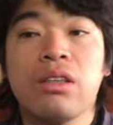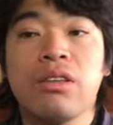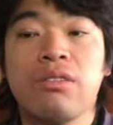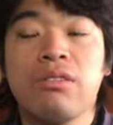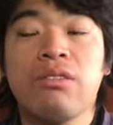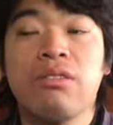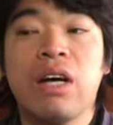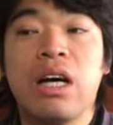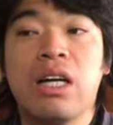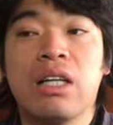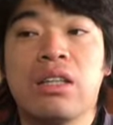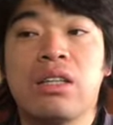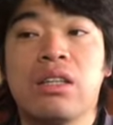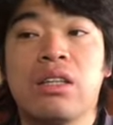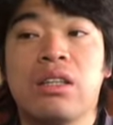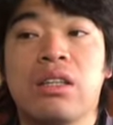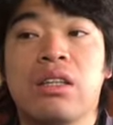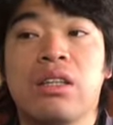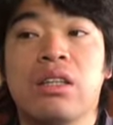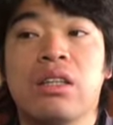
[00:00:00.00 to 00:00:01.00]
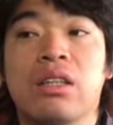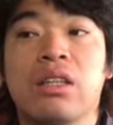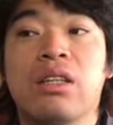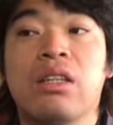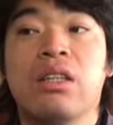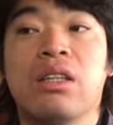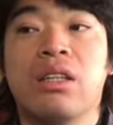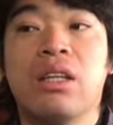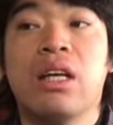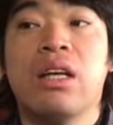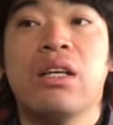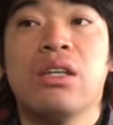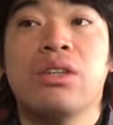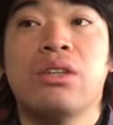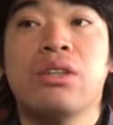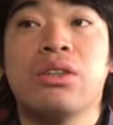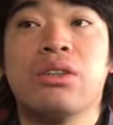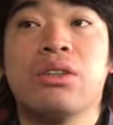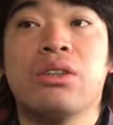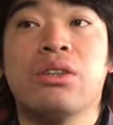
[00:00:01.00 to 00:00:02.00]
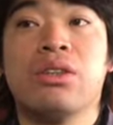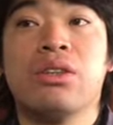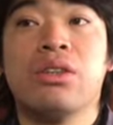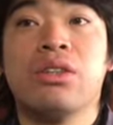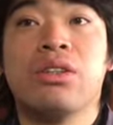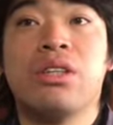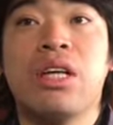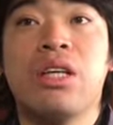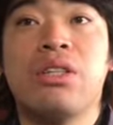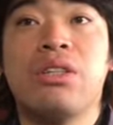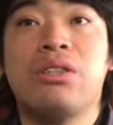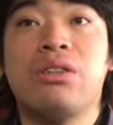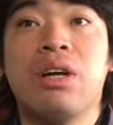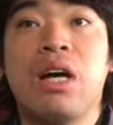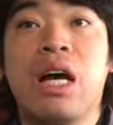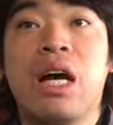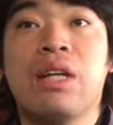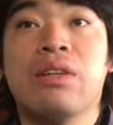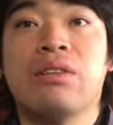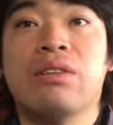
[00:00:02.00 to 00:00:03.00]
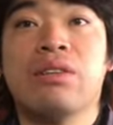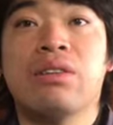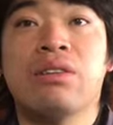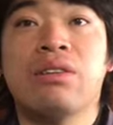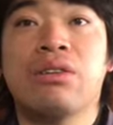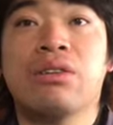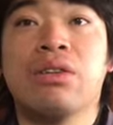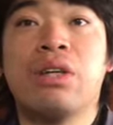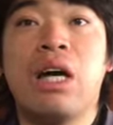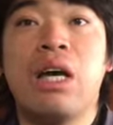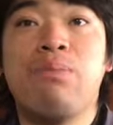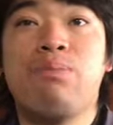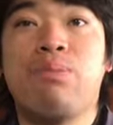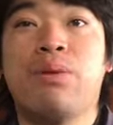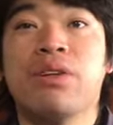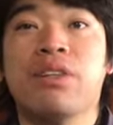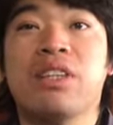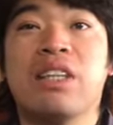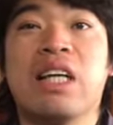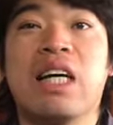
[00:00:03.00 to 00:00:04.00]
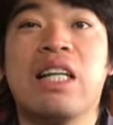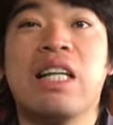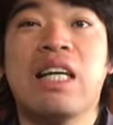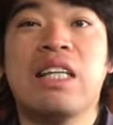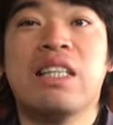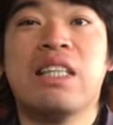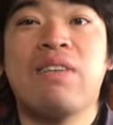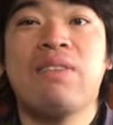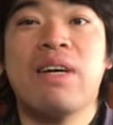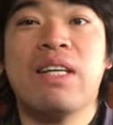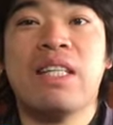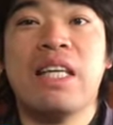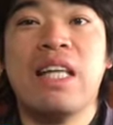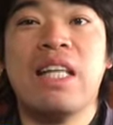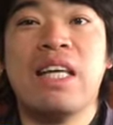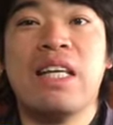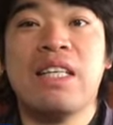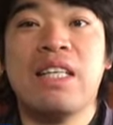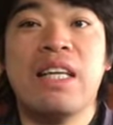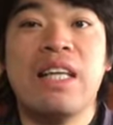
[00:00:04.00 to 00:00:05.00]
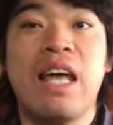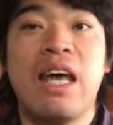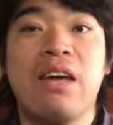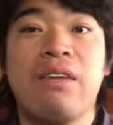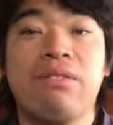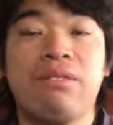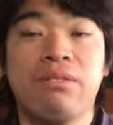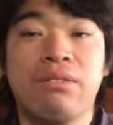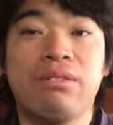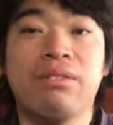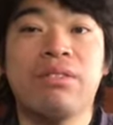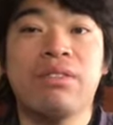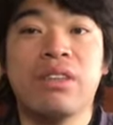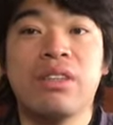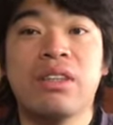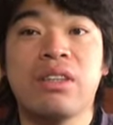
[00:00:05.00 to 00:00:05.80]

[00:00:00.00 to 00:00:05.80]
まあ、ね、ちょっと先週はあの動画1本しか出してませんでしたね。うん。